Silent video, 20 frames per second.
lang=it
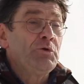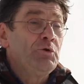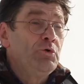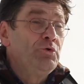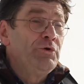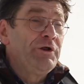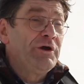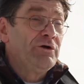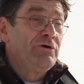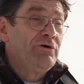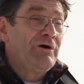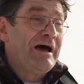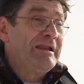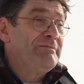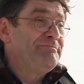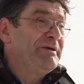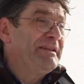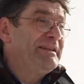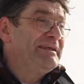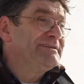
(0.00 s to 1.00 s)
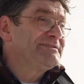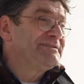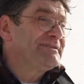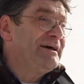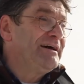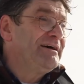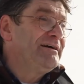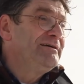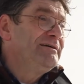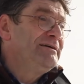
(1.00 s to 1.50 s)
l'unico
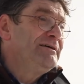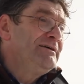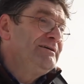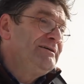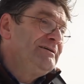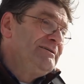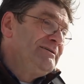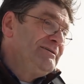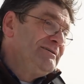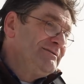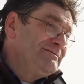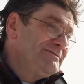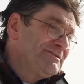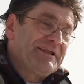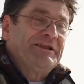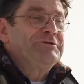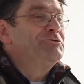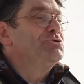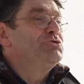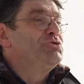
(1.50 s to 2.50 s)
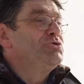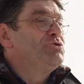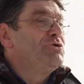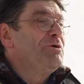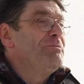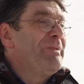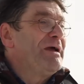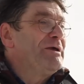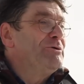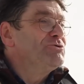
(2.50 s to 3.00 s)
alpinista scritto
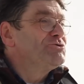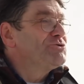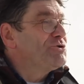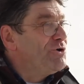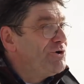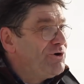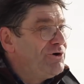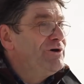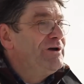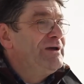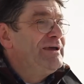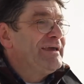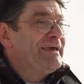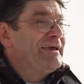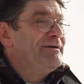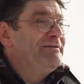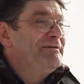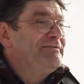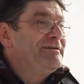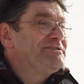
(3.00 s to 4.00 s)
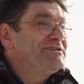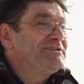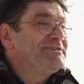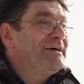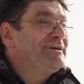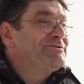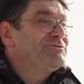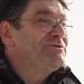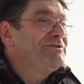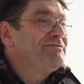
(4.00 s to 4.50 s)
tutto in maiuscolo che aveva
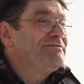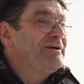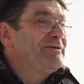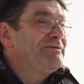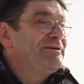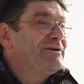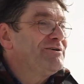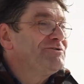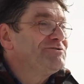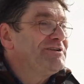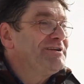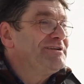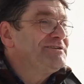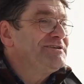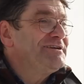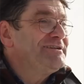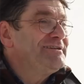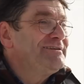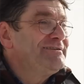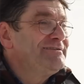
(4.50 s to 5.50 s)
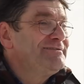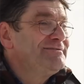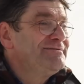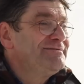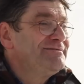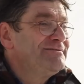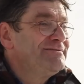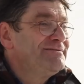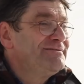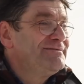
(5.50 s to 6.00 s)
accettato di fare una cosa del
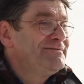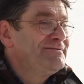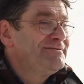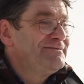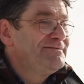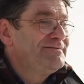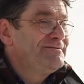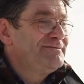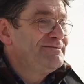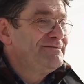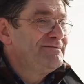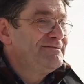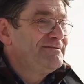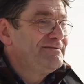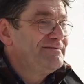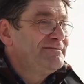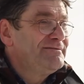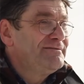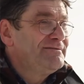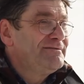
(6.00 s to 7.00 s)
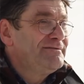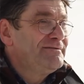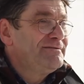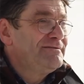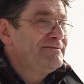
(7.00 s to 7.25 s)
genere. Riccardo Cassin